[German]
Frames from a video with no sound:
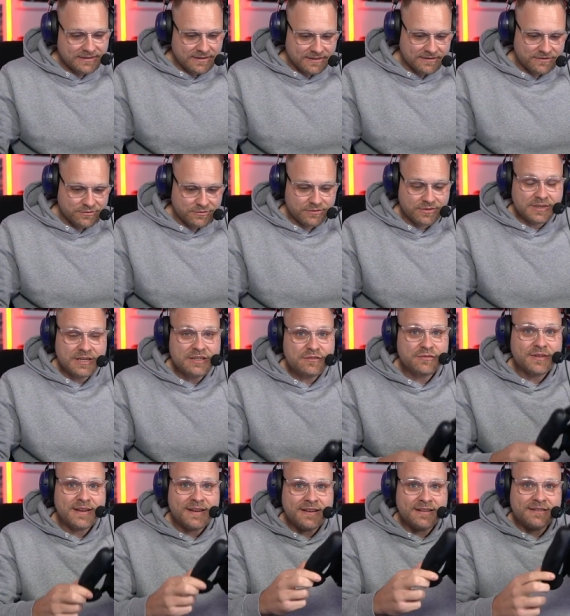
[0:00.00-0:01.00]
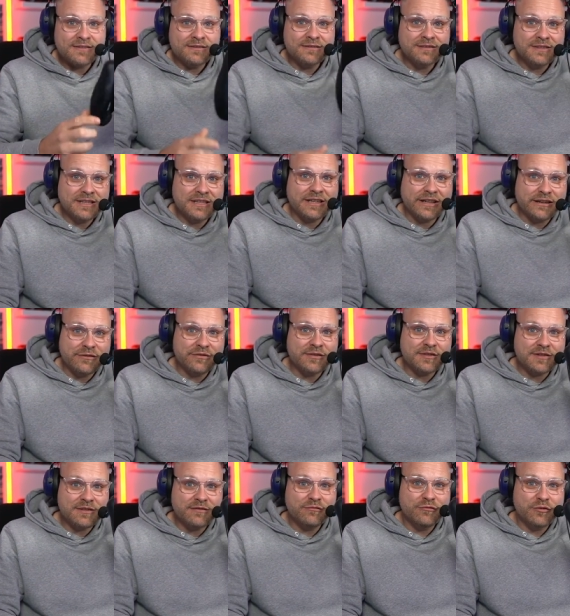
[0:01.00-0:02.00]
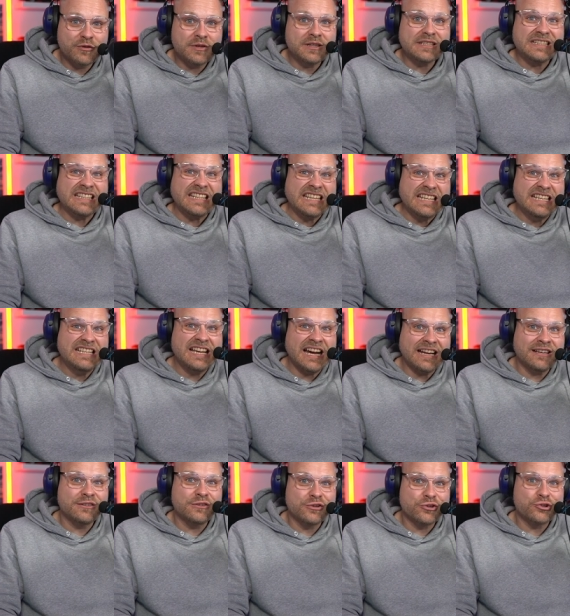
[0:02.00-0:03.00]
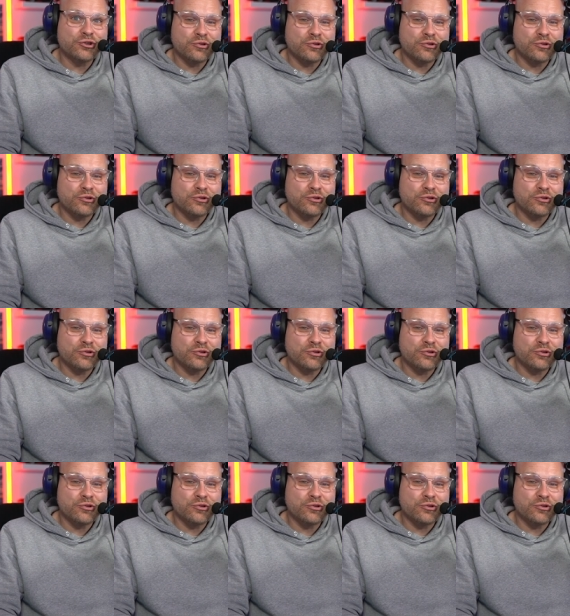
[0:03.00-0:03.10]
Also nicht vergessen, die Griffe sind wirklich gigantisch